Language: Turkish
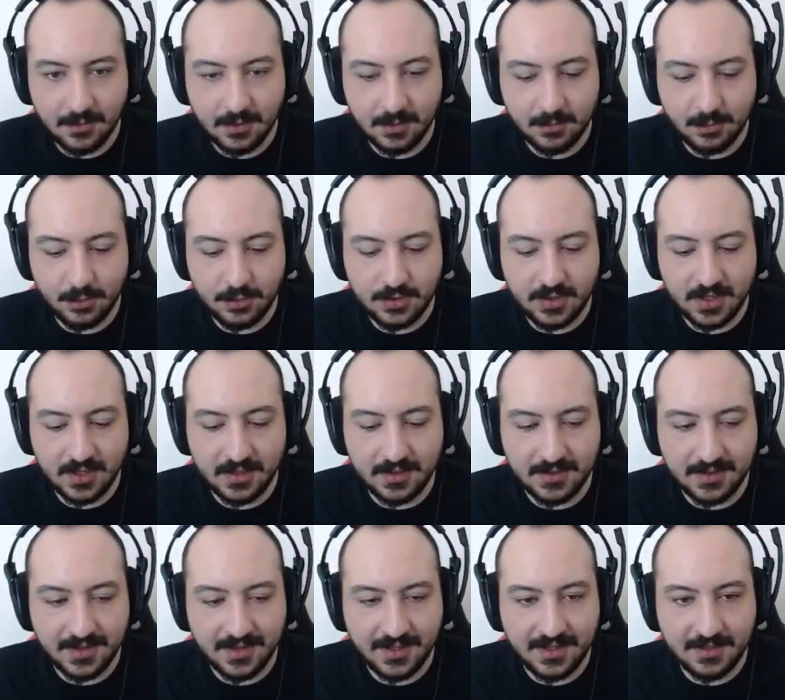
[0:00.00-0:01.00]
oğlum 3 tane
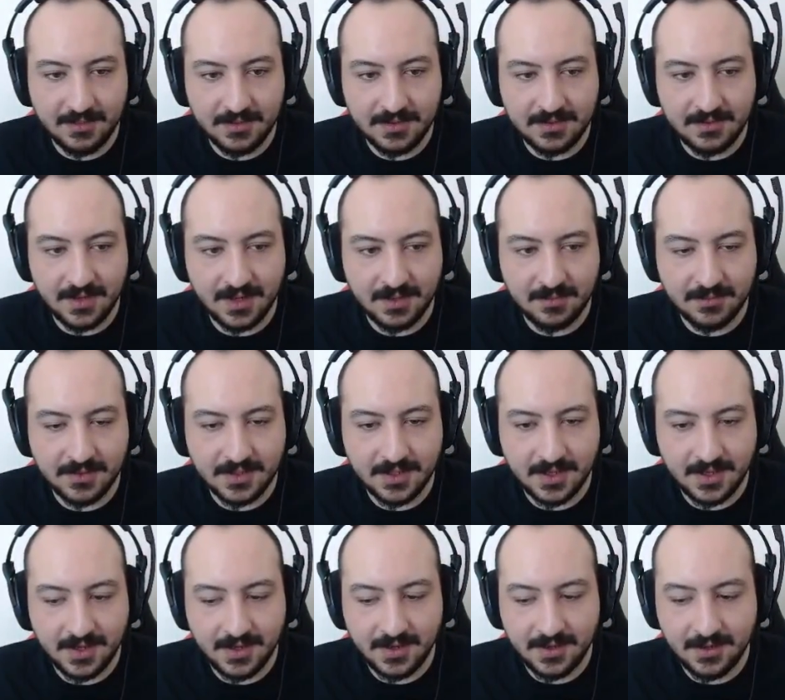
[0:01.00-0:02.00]
Drake'imiz varmış
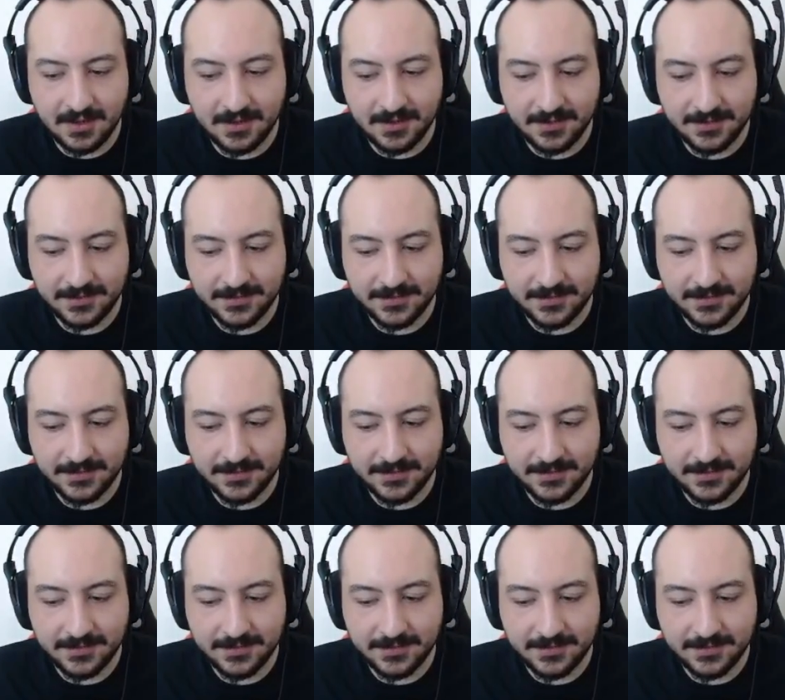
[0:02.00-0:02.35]
ha.